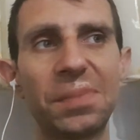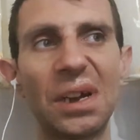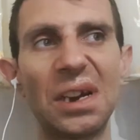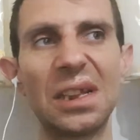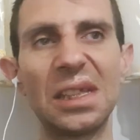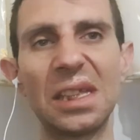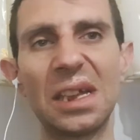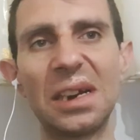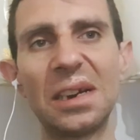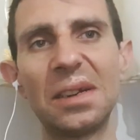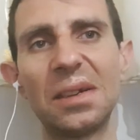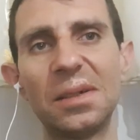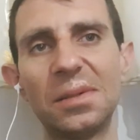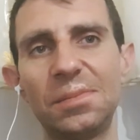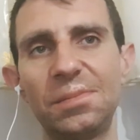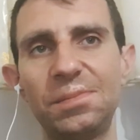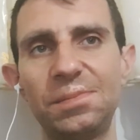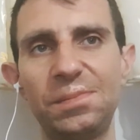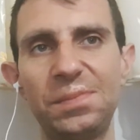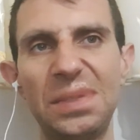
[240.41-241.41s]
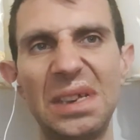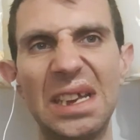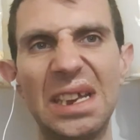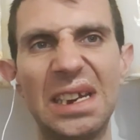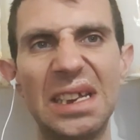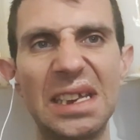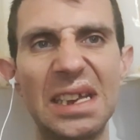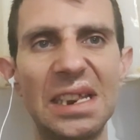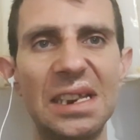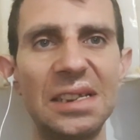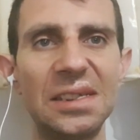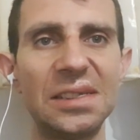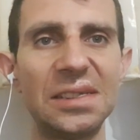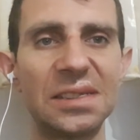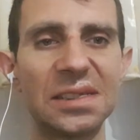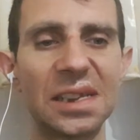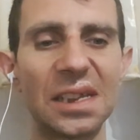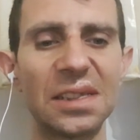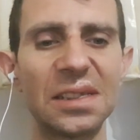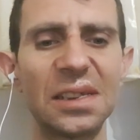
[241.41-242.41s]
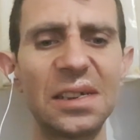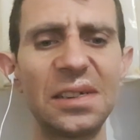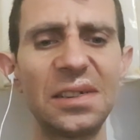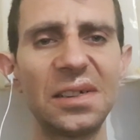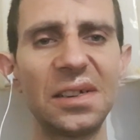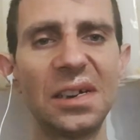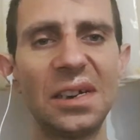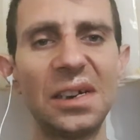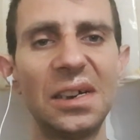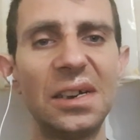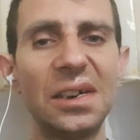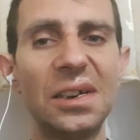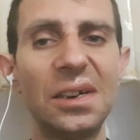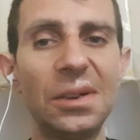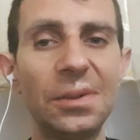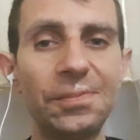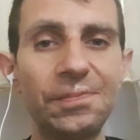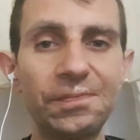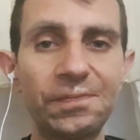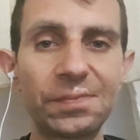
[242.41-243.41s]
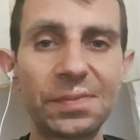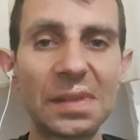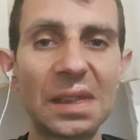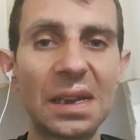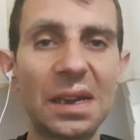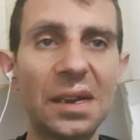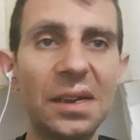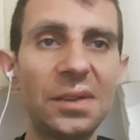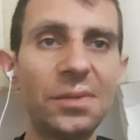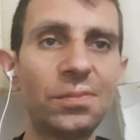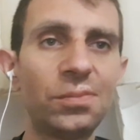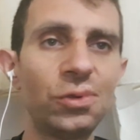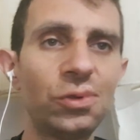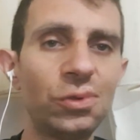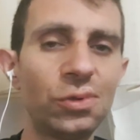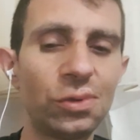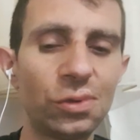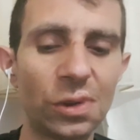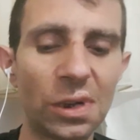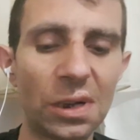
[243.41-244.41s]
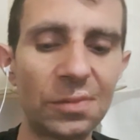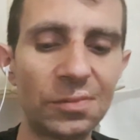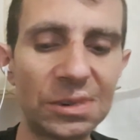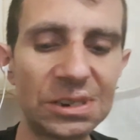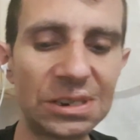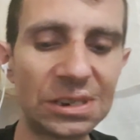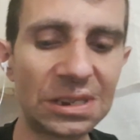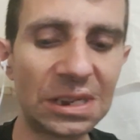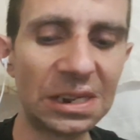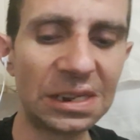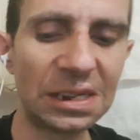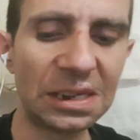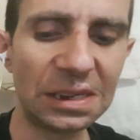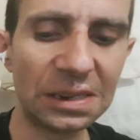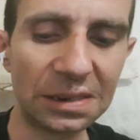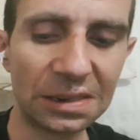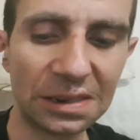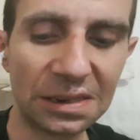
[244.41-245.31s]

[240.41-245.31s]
paralarla bir yere gelen insanlar. Hani bunun amacı da ne?